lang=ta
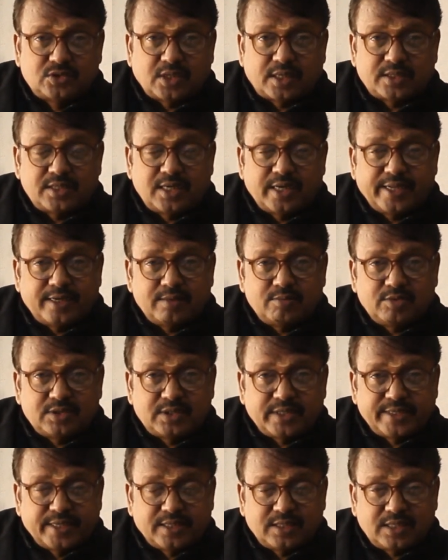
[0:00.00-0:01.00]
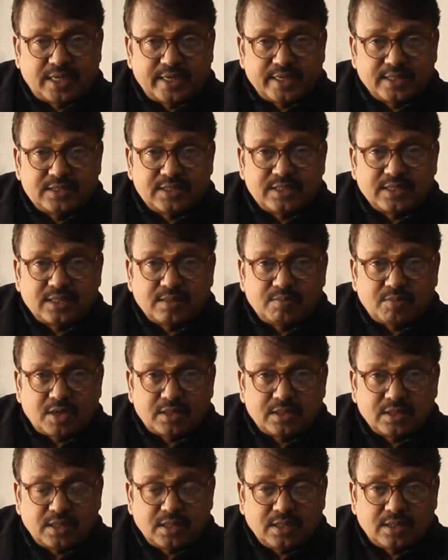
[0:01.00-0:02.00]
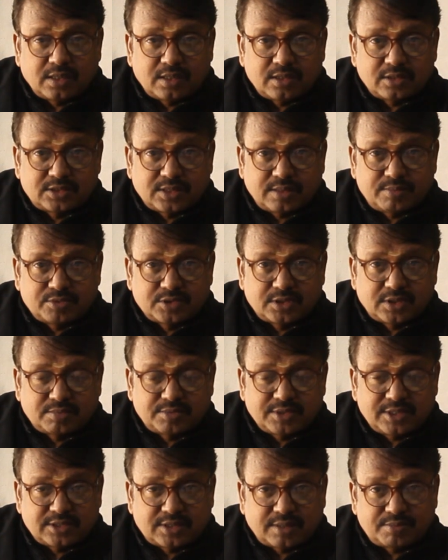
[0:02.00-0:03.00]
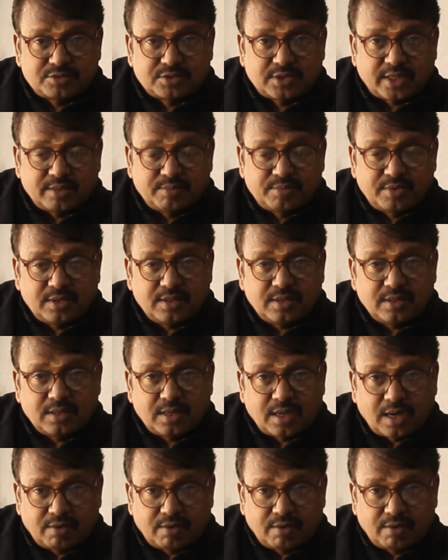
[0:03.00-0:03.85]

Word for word: ஸோ அதனால் என்னமோ தெரியாது அடுத்தடுத்த மாதங்களுக்கான சப்ஸ்கிரிப்ஷன் சப்ஸ்கிரைபர்